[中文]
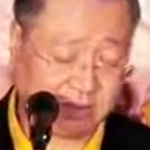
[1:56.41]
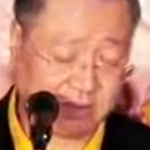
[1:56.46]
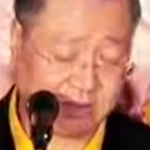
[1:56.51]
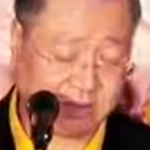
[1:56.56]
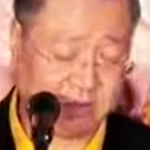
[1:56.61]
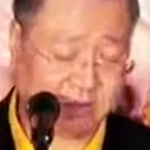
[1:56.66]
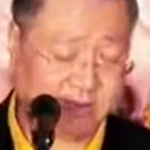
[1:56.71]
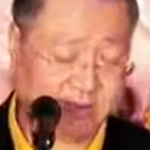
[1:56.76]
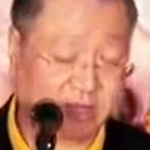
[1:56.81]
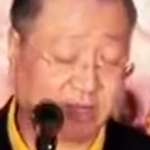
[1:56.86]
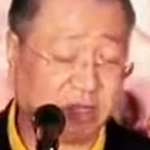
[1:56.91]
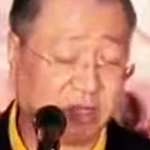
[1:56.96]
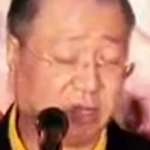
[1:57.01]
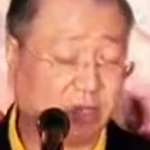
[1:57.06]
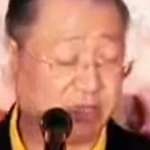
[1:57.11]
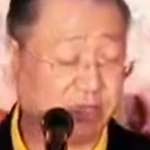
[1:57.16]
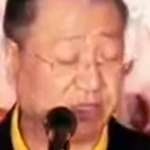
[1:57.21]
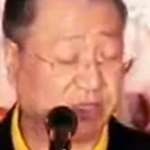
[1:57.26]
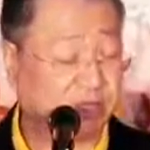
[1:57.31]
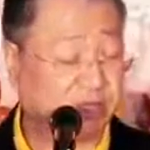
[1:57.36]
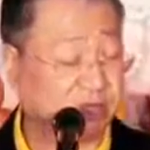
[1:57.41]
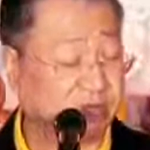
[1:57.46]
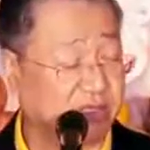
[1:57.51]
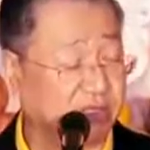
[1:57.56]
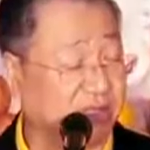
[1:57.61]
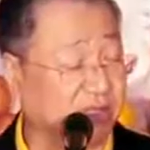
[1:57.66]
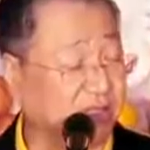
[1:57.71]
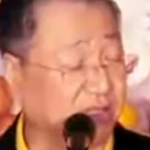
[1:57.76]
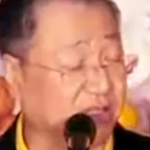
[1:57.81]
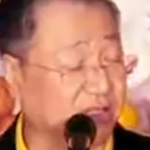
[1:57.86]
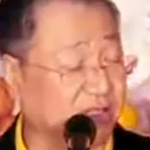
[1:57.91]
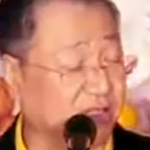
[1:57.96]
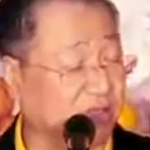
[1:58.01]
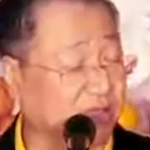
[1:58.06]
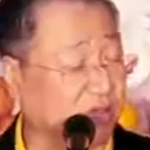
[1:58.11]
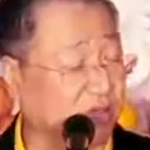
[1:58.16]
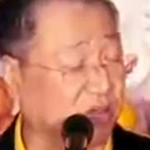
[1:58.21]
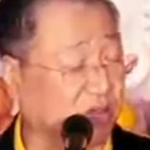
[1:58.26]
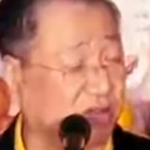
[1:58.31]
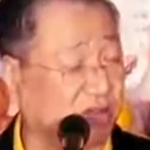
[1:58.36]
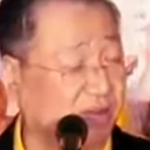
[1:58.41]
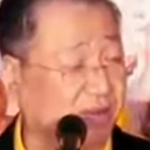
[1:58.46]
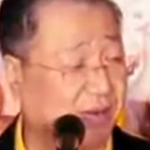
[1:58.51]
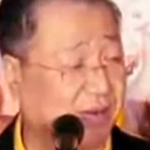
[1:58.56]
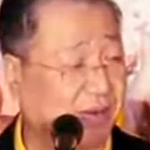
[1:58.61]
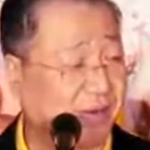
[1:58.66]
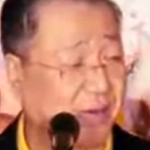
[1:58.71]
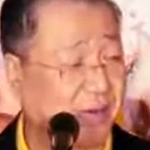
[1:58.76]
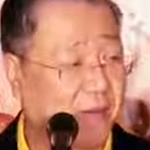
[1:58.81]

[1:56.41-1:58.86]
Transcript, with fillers: 自己也搞不清楚谁对谁错的，